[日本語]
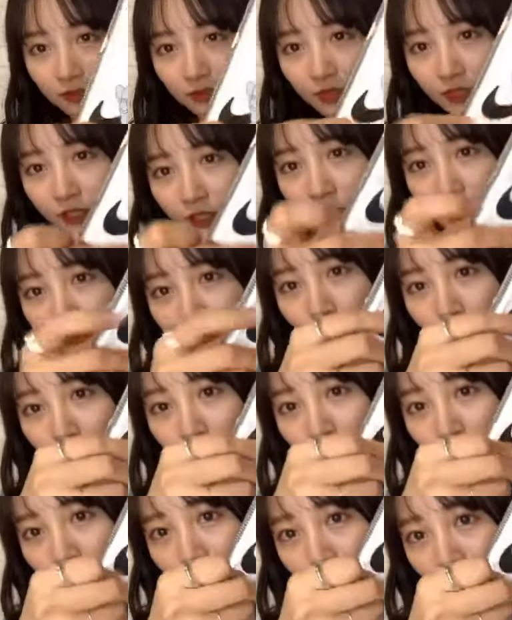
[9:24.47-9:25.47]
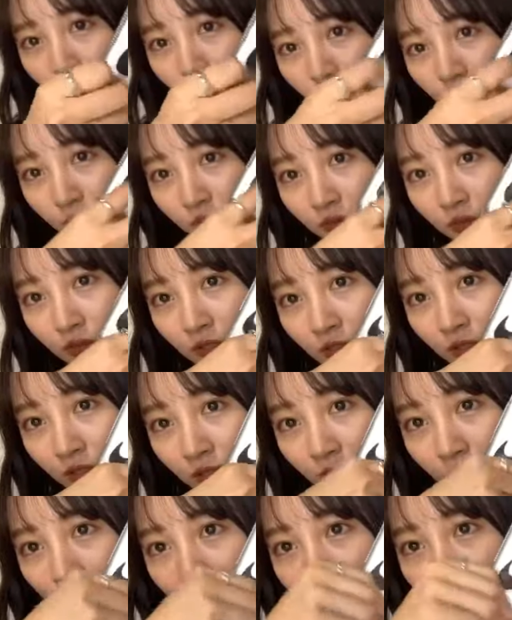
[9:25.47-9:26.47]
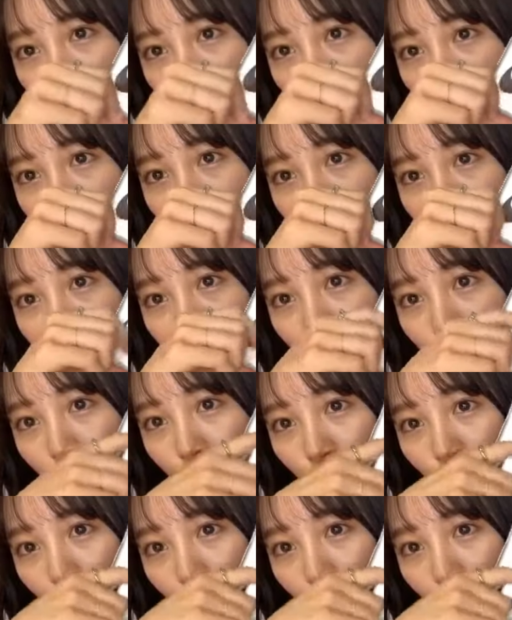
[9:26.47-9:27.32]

マイキとのコラボカウツ